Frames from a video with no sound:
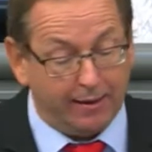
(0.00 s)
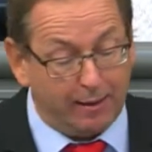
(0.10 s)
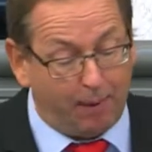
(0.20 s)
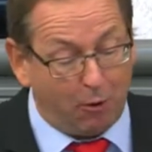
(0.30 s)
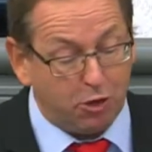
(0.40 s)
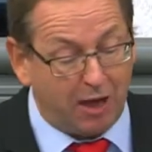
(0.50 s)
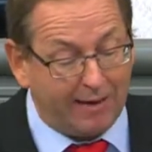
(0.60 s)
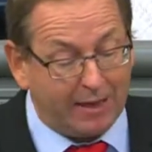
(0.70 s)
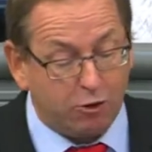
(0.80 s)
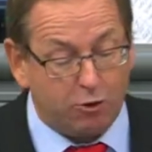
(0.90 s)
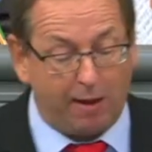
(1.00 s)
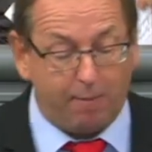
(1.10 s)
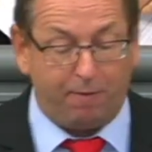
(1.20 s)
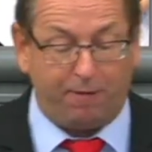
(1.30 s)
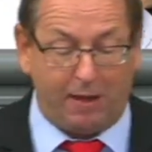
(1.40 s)
Die pauschale
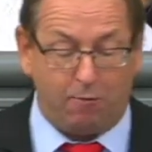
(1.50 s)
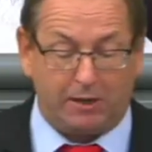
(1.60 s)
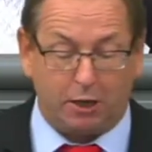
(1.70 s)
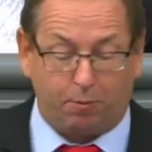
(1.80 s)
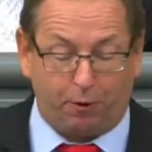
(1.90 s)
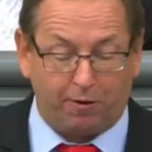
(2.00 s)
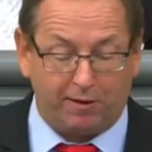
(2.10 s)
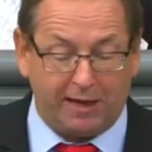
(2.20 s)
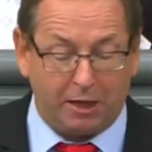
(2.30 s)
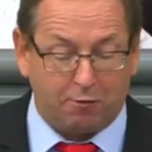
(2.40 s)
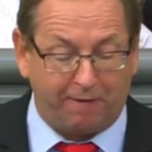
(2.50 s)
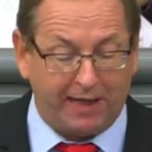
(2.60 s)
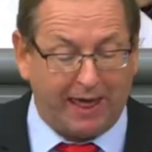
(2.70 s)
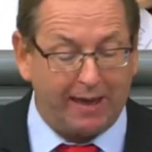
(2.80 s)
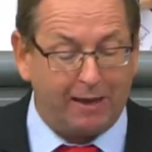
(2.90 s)
Steuerbefreiung der Sprösslinger
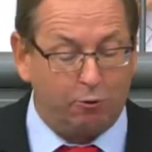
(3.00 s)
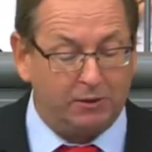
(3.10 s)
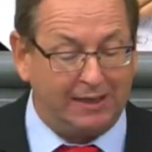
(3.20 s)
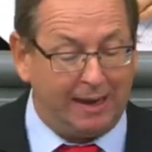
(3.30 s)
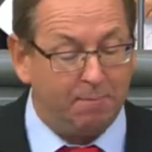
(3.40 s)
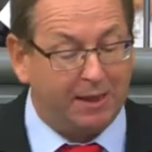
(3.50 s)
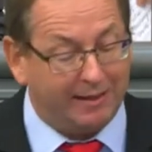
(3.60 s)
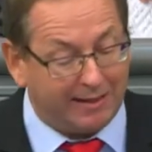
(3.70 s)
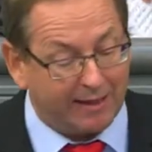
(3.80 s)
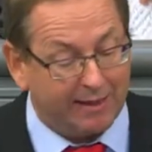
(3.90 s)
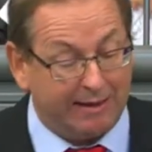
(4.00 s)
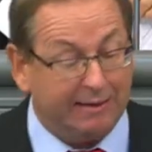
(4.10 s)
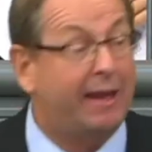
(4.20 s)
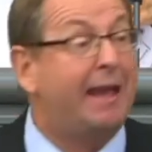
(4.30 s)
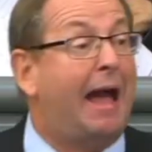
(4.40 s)
schwerreicher
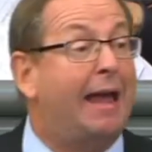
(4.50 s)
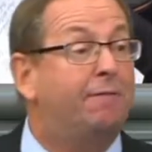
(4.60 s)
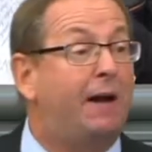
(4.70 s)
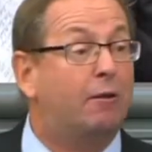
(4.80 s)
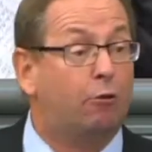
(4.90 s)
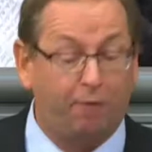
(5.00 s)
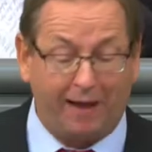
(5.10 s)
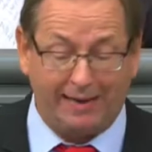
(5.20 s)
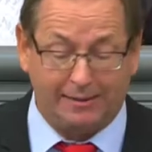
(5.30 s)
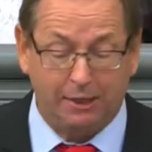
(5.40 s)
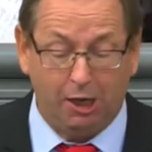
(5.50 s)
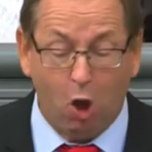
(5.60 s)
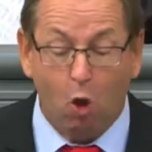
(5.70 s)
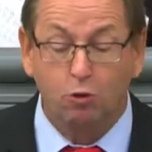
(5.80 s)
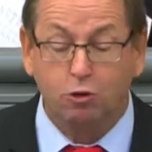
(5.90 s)
Unternehmensdynastien ging einfach zu weit.
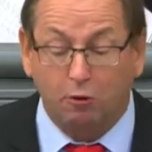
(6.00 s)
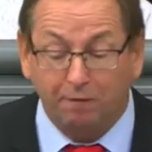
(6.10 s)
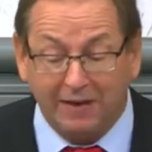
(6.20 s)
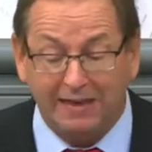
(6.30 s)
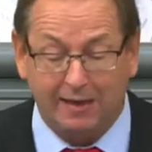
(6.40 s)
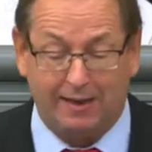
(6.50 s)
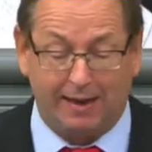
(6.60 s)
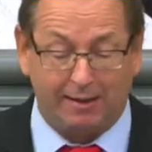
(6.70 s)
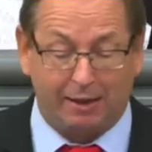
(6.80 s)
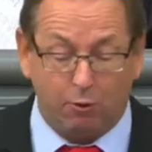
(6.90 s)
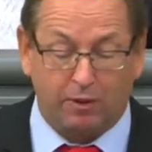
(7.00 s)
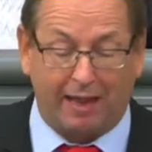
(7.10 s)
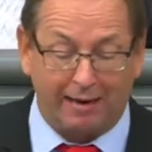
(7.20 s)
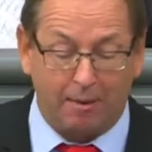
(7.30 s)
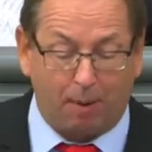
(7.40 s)
Und schon wieder legen Sie uns
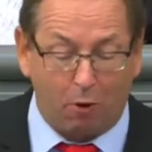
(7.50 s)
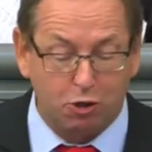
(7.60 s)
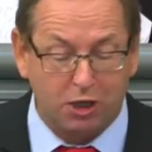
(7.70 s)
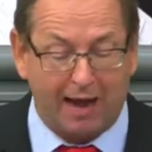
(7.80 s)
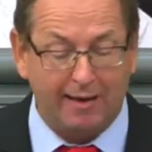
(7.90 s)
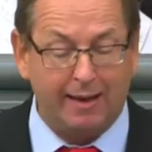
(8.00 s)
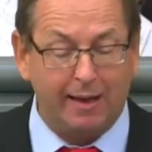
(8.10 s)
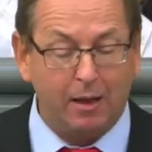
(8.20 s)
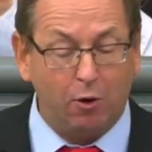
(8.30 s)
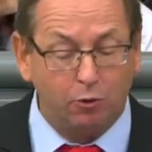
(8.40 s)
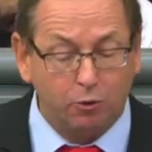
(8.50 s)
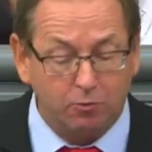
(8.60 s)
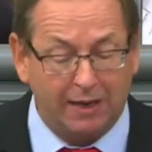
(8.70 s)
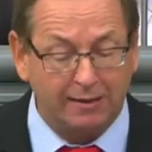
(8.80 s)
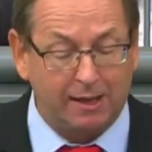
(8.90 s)
eine pauschale und
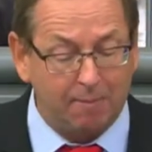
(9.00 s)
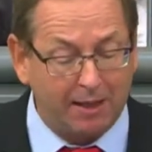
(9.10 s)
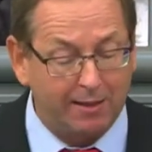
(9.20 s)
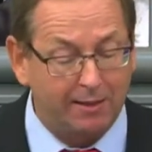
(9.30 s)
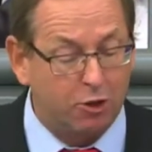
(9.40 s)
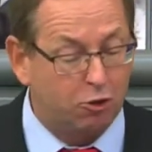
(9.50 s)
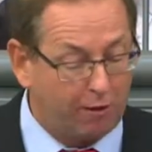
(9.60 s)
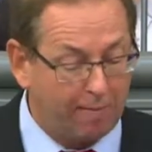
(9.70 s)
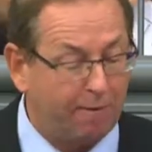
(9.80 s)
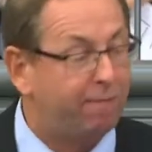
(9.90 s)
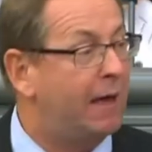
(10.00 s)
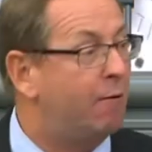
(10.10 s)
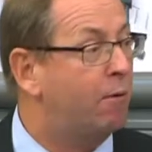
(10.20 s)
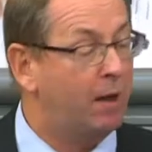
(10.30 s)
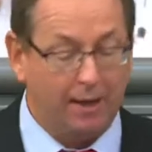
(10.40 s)
unangemessene
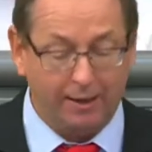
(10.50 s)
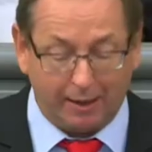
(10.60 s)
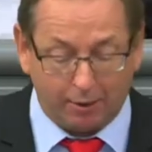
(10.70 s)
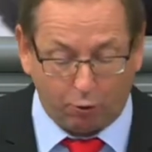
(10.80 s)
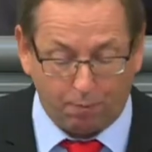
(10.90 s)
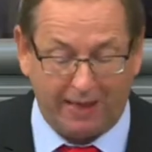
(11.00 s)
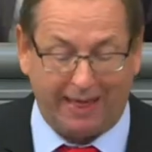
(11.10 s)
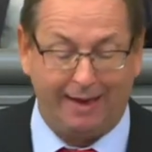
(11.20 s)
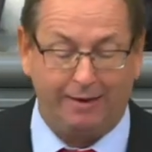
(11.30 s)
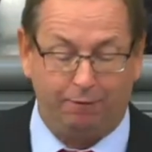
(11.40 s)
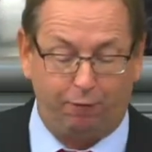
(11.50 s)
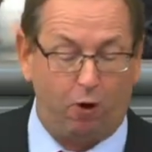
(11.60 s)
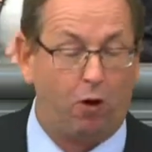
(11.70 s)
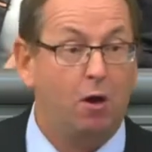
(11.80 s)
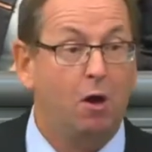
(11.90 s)
Steuerbefreiung der Superreichen
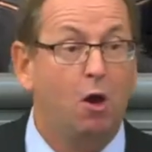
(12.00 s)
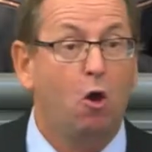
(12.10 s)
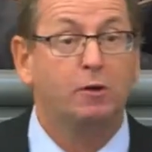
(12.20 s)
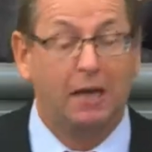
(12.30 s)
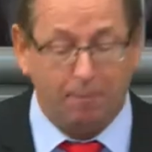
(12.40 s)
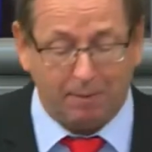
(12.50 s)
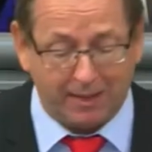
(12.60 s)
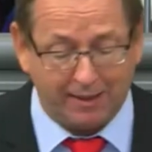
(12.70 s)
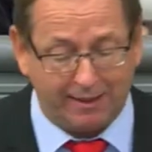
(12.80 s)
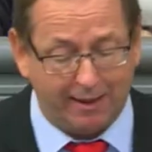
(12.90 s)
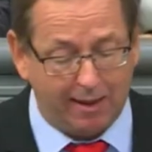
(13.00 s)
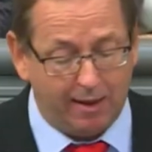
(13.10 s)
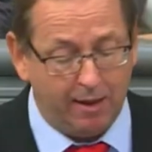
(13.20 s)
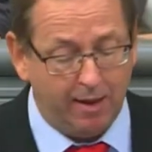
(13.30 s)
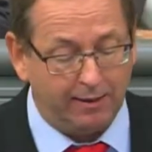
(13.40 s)
vor. Und ich bin mir
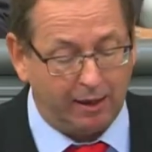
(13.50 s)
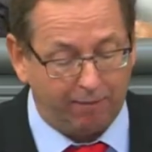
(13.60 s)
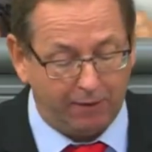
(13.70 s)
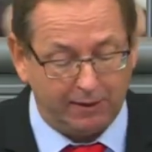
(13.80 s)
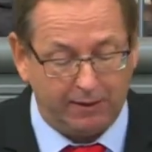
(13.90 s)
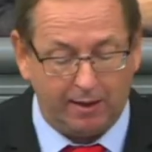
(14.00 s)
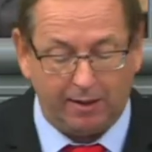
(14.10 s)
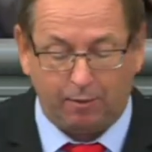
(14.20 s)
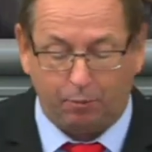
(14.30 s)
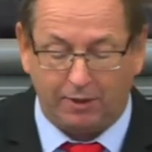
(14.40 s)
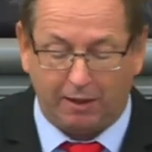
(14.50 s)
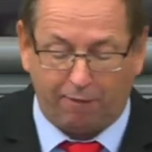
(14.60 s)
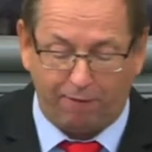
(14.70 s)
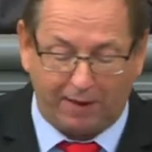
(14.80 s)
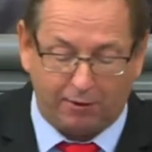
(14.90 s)
sicher, das wird Ihnen das
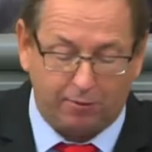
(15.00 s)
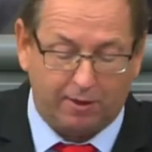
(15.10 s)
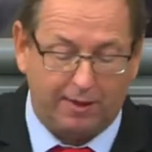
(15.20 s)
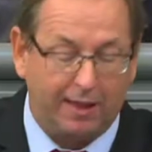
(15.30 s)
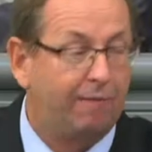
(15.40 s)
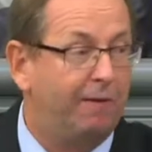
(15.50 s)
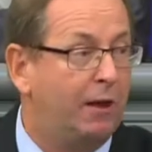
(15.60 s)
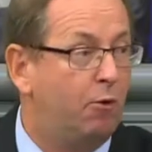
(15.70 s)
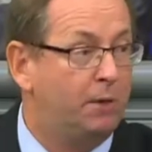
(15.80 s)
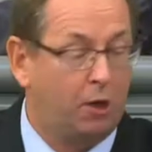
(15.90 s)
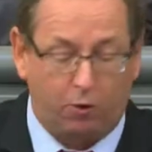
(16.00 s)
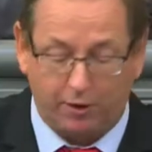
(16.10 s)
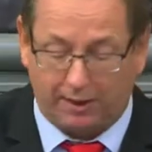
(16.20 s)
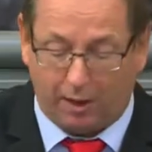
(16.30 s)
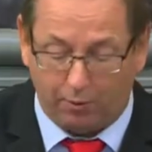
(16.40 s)
Bundesverfassungsgericht wieder um die
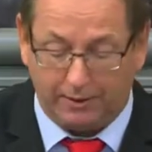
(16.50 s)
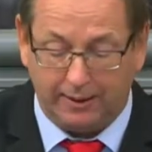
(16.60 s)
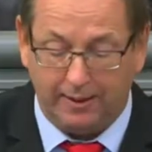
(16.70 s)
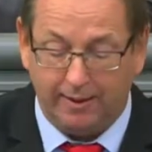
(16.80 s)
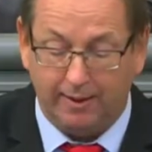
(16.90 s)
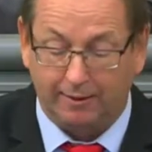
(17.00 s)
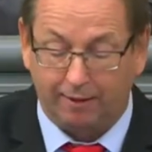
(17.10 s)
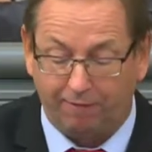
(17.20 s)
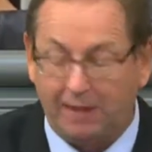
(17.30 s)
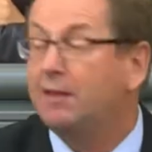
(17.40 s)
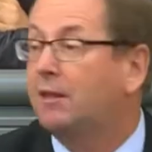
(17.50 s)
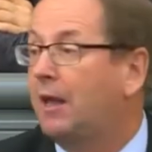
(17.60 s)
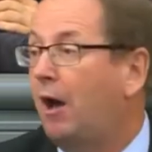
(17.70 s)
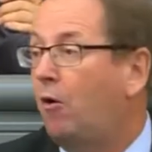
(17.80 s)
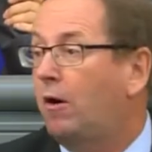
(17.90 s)
Ohren hauen. Das wissen
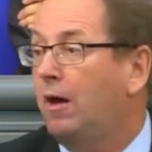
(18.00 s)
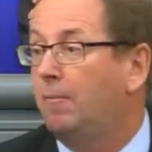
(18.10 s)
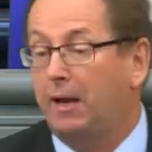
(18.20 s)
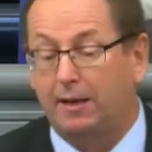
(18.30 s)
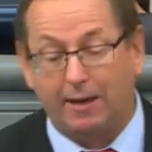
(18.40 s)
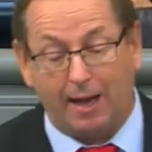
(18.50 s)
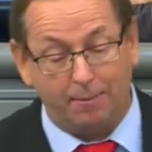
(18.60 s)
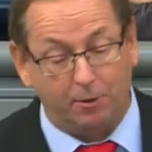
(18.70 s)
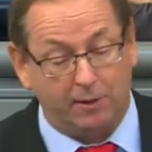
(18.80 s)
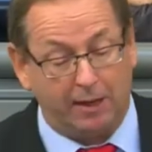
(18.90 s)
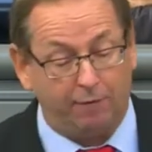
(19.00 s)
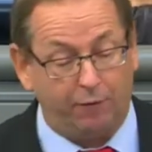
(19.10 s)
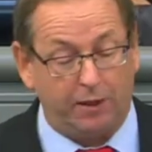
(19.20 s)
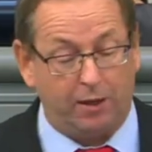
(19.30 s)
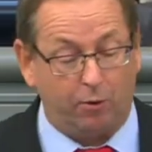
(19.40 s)
Sie auch, meine Damen und Herren
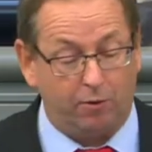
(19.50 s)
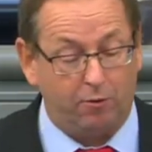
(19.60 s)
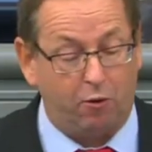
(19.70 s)
von der Großen